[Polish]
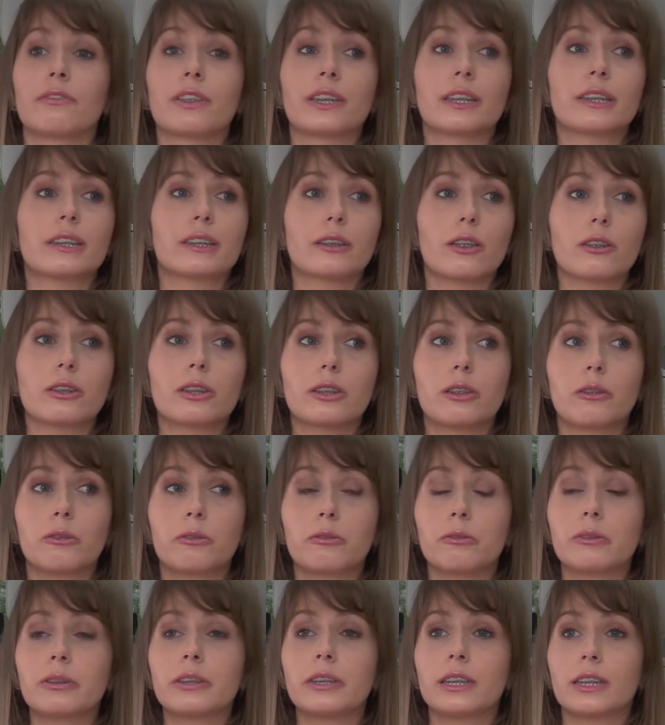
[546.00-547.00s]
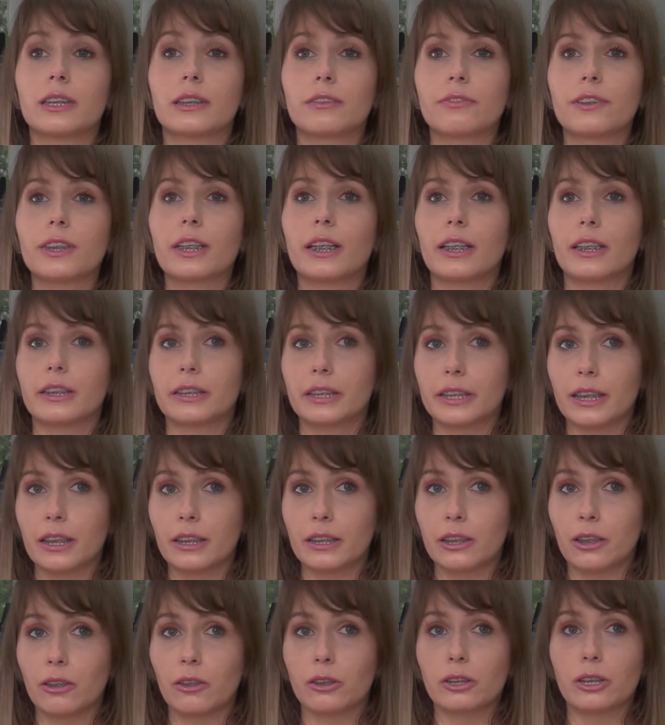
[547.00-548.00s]
Więc to są niezwykle
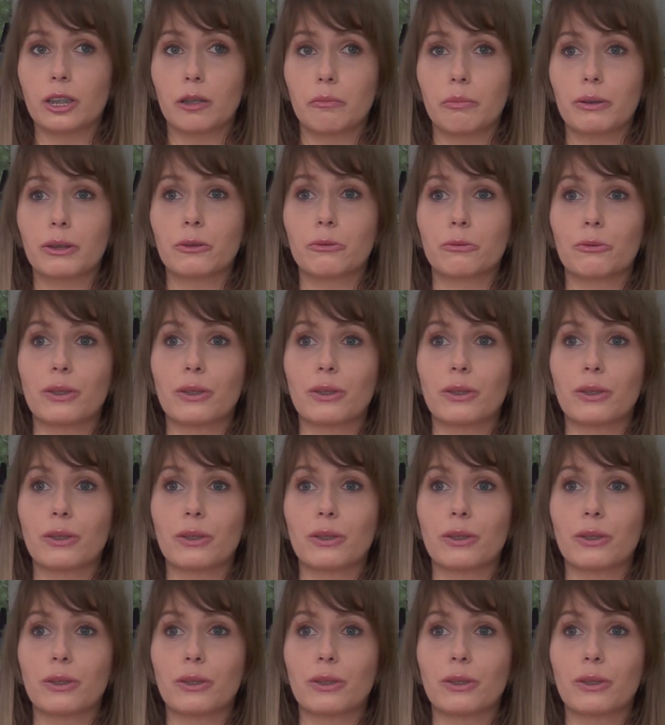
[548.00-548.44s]
dzielne osoby,